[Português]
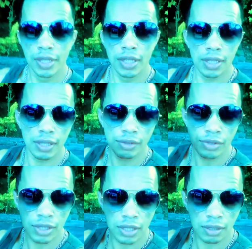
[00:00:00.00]
Então é o
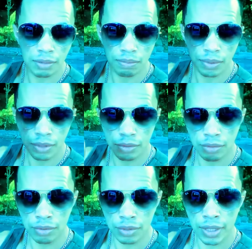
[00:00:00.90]
seguinte,
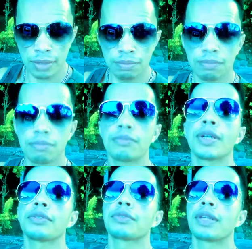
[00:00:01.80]
procura
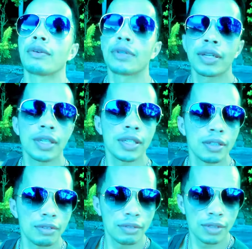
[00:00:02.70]
ajudar alguém,